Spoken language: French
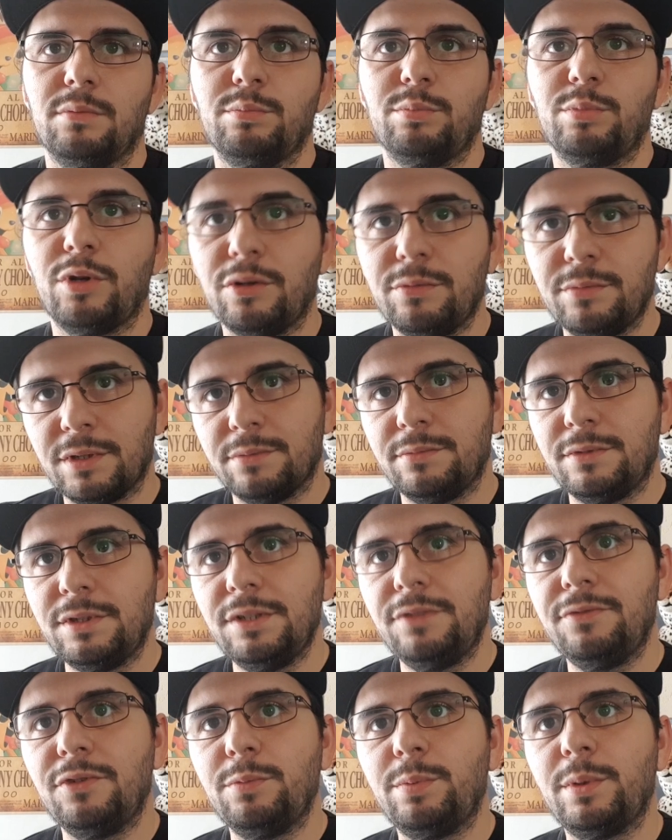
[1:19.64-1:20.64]
Premièrement, il
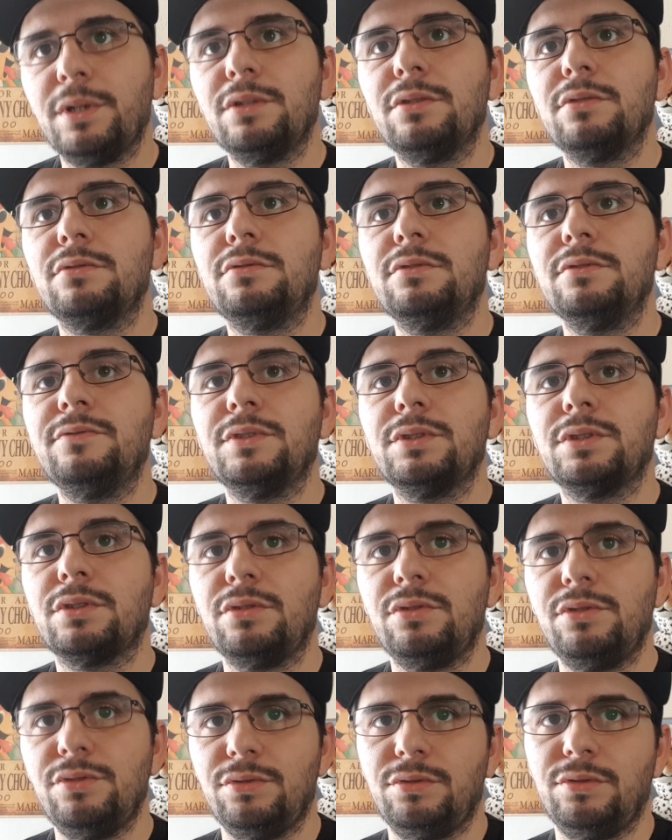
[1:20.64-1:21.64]
faut prendre en compte votre
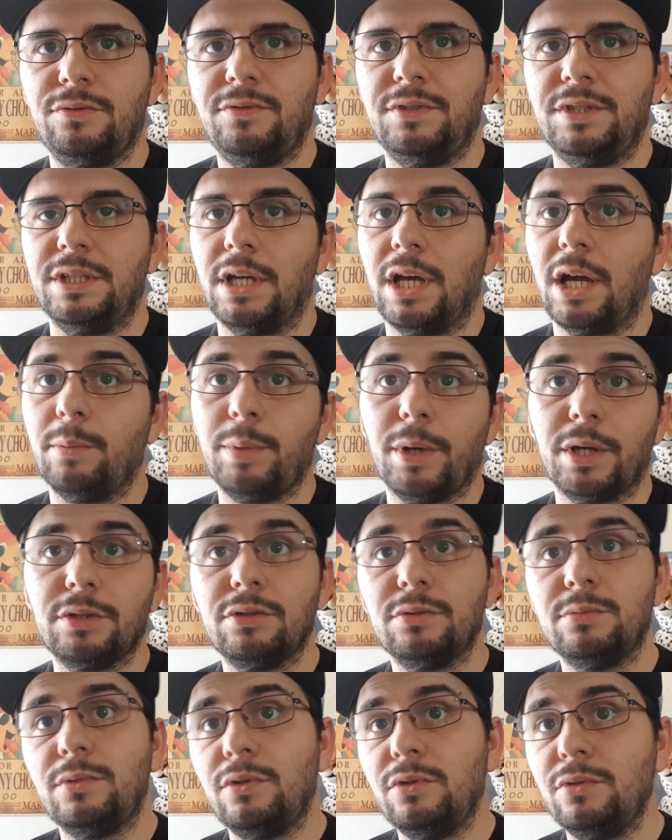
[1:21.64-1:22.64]
lieu de vie,
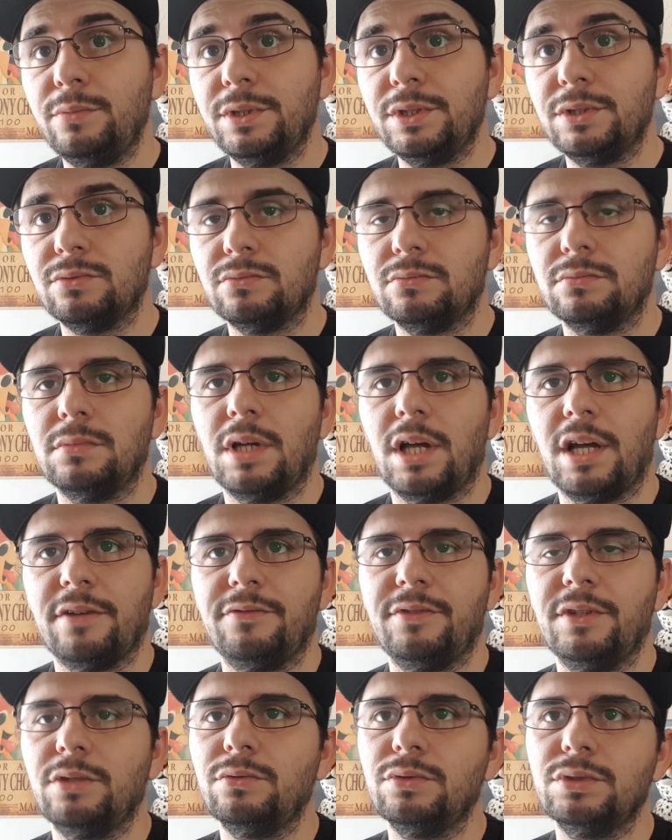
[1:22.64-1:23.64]
appartement ou maison,
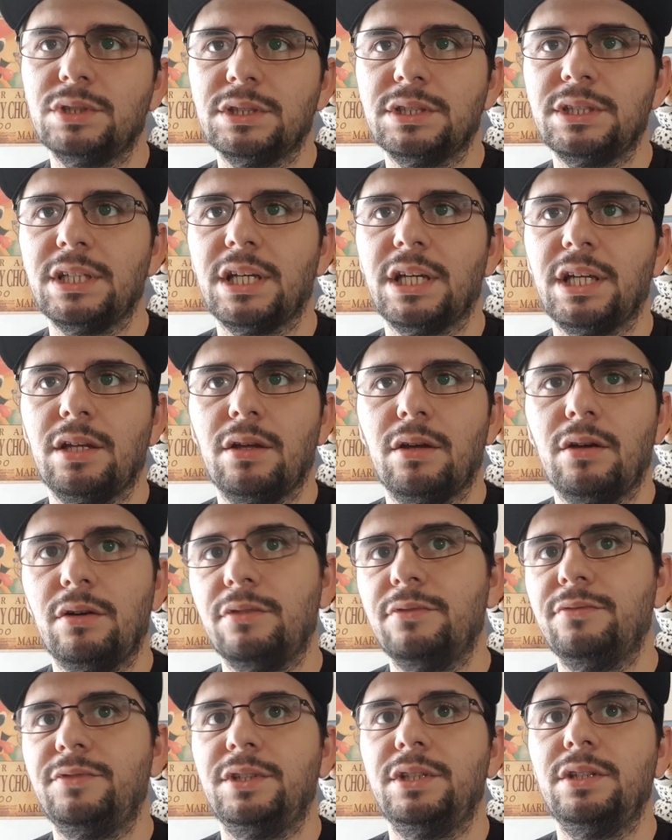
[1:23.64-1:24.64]
avec ou sans terrain,
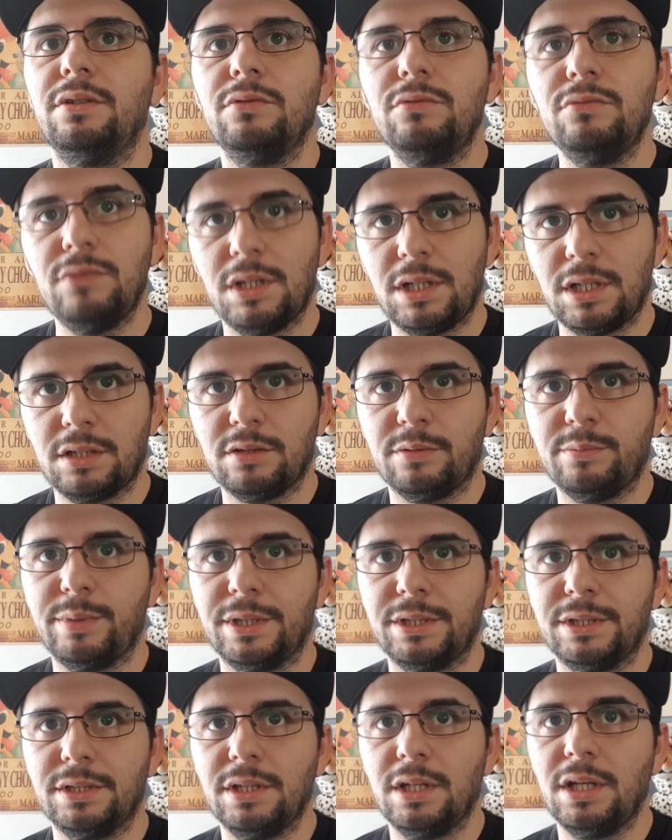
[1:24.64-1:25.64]
en ville ou à la
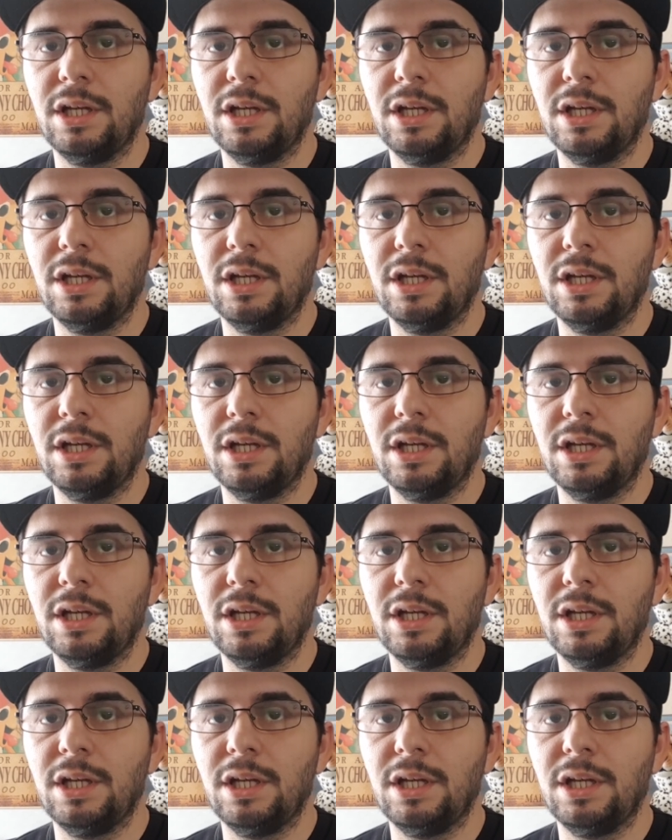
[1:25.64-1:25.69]
campagne.